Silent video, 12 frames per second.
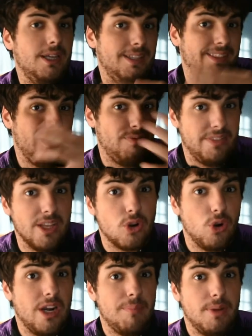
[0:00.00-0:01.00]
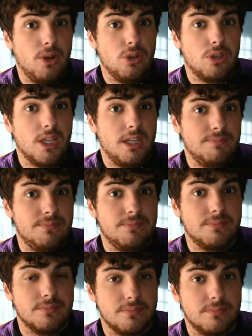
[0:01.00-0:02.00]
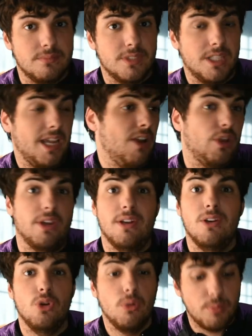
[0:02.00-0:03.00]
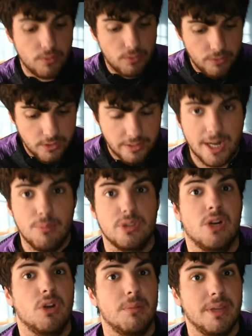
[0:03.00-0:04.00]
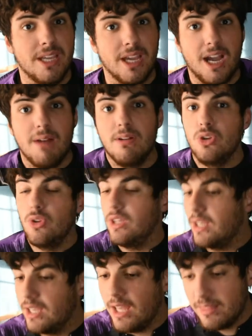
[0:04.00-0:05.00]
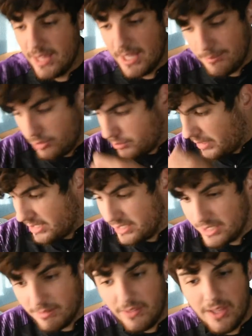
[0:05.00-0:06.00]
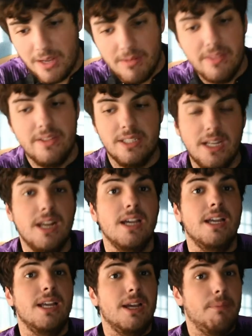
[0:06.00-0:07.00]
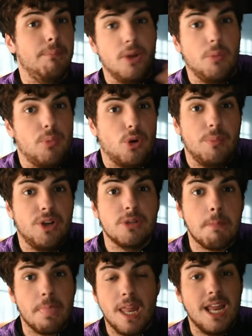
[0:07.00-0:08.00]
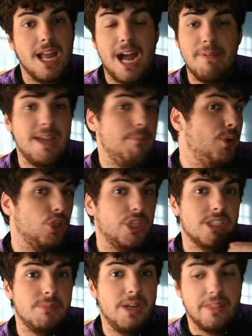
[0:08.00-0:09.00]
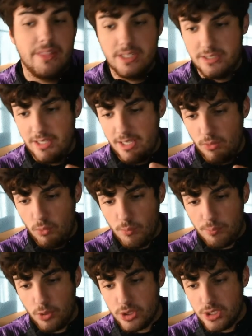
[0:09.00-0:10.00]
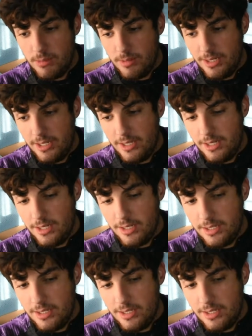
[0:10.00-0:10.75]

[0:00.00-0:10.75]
defender con la pelota, que aunque no profundizáramos, aunque me quejaba yo de que hacíamos pases de banda a banda y tal, pero por lo menos había brotes verdes de un posible